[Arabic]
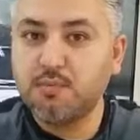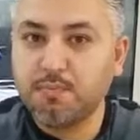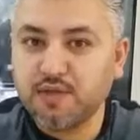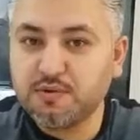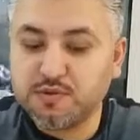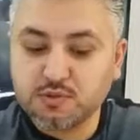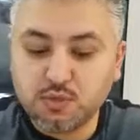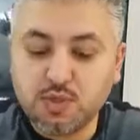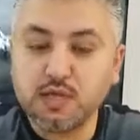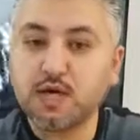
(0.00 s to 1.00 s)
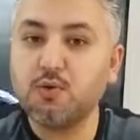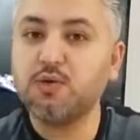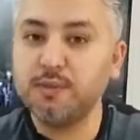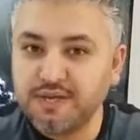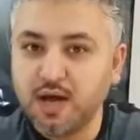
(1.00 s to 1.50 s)
بعض المسؤولين قالوا
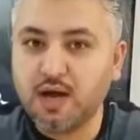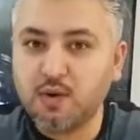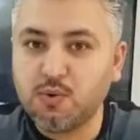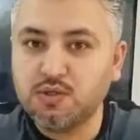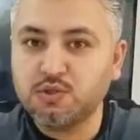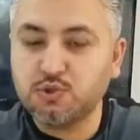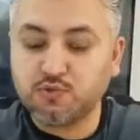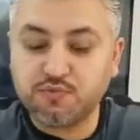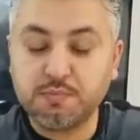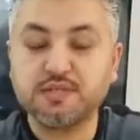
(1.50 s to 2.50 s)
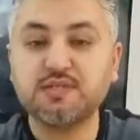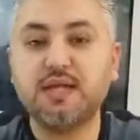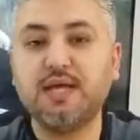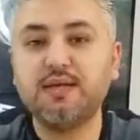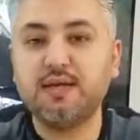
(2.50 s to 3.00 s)
انه بنحاول نشوف بس
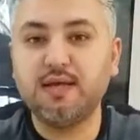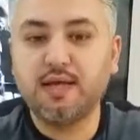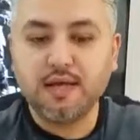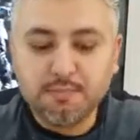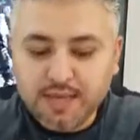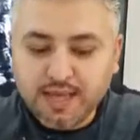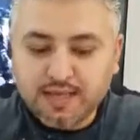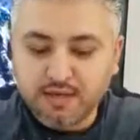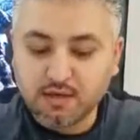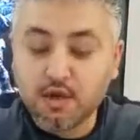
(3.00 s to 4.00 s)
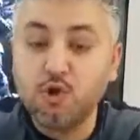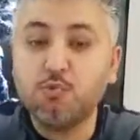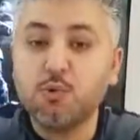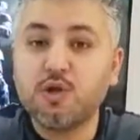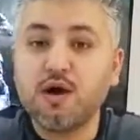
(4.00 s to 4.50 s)
لانه بالعقل
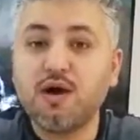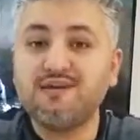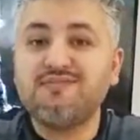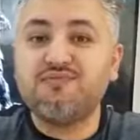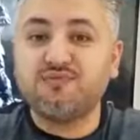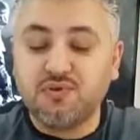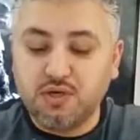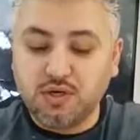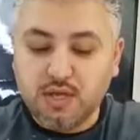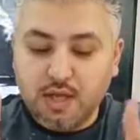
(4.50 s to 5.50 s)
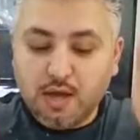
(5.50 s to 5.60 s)
المكان فل